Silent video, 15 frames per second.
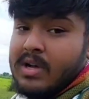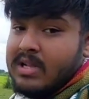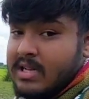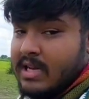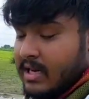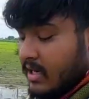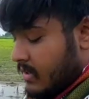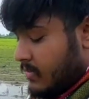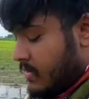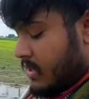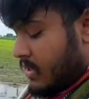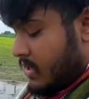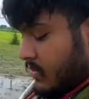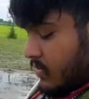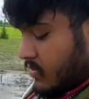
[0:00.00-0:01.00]
जाने का मन नहीं
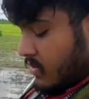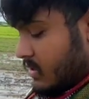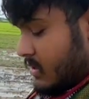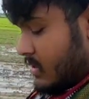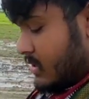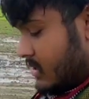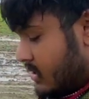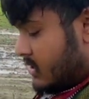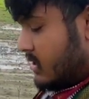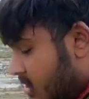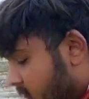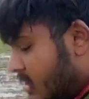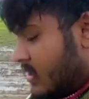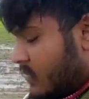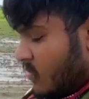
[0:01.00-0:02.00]
होता
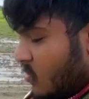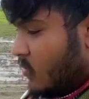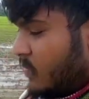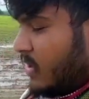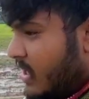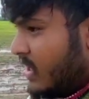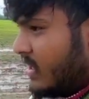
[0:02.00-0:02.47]
भोपाल